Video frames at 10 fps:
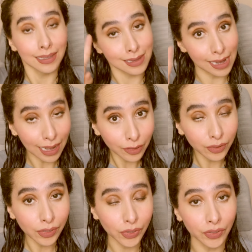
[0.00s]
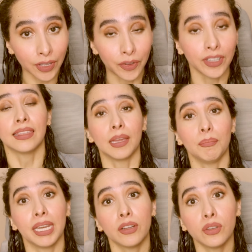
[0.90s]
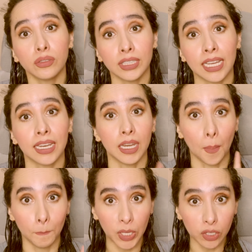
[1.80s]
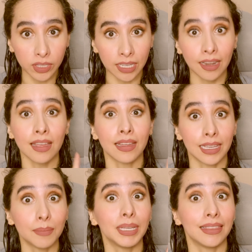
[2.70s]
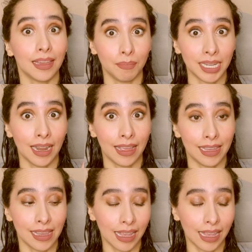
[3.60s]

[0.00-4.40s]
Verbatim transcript: y el acondicionador también contienen biotina y vitamina E.